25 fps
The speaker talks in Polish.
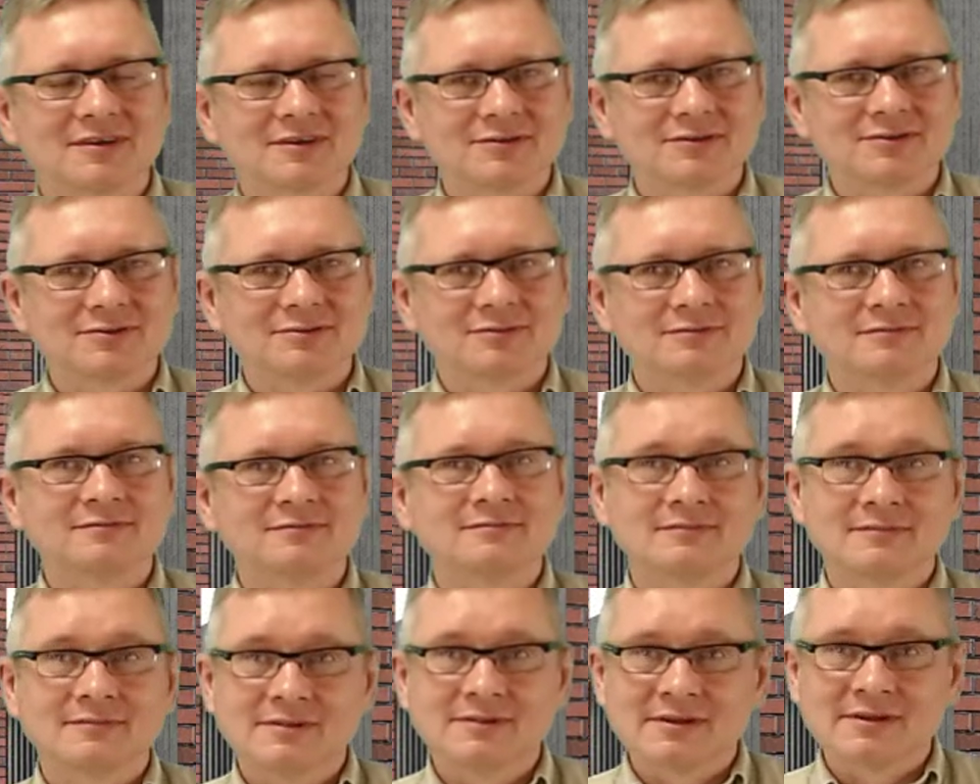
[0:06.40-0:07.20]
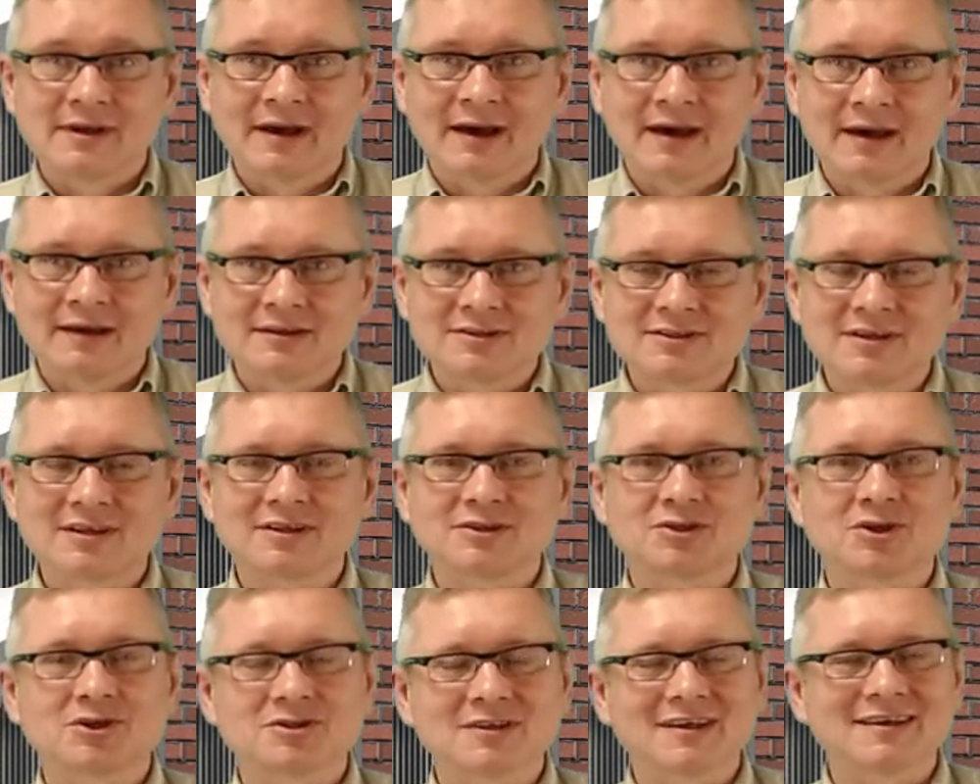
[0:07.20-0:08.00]
tym tygodniu. E,
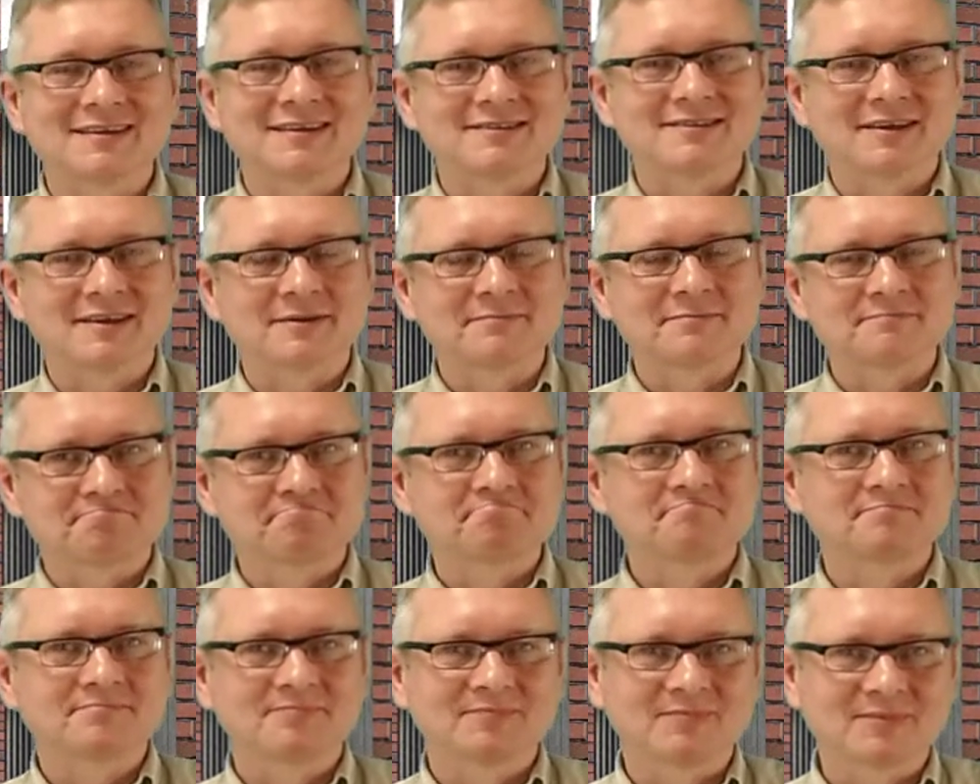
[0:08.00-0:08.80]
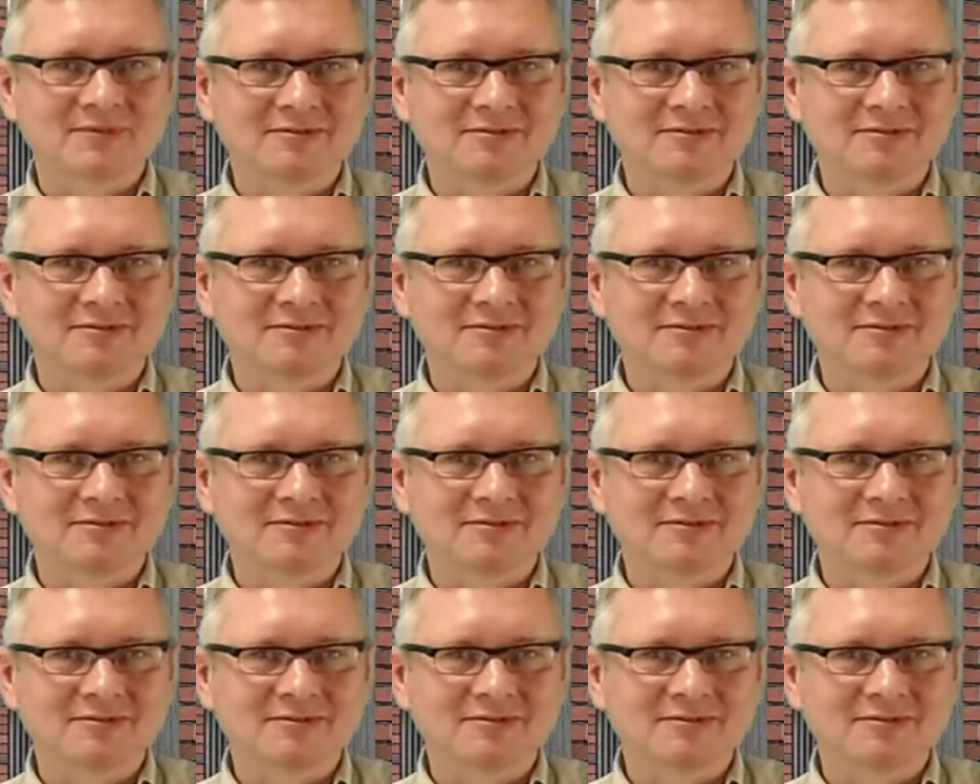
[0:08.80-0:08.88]
serdecznie zachęcam.